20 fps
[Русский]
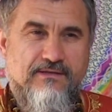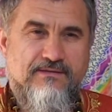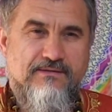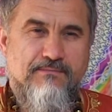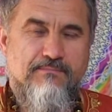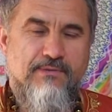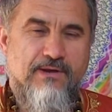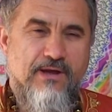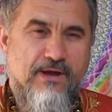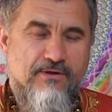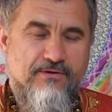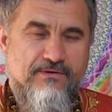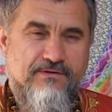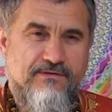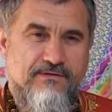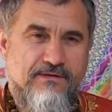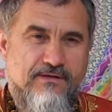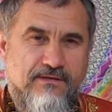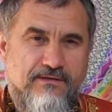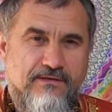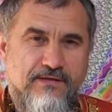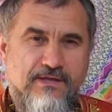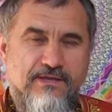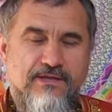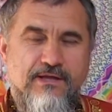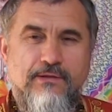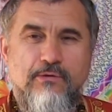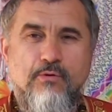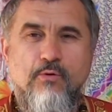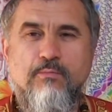цепляюсь за это.
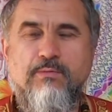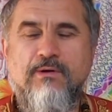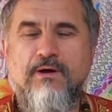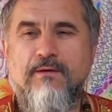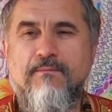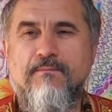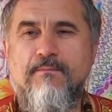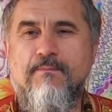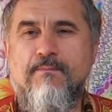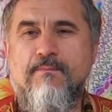Это лобха.